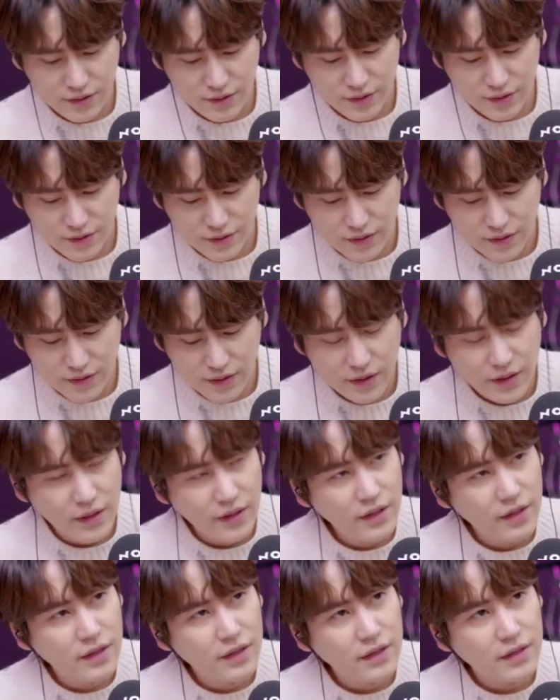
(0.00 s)
어,
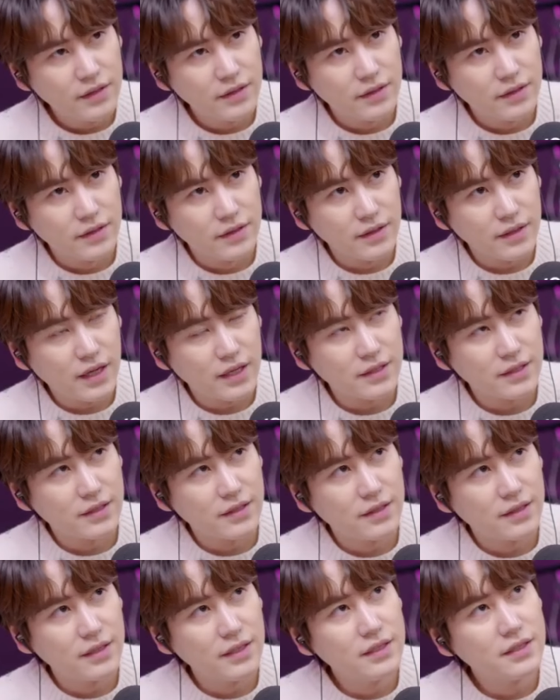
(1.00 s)
그
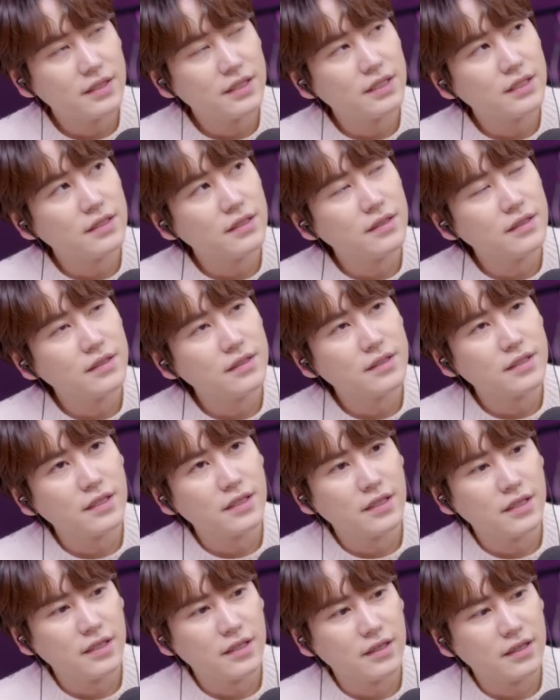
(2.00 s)
가사가 있자,
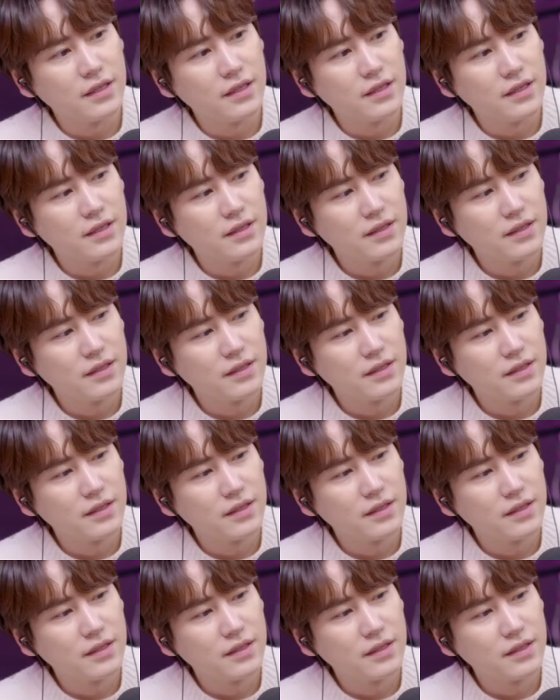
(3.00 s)
있잖아.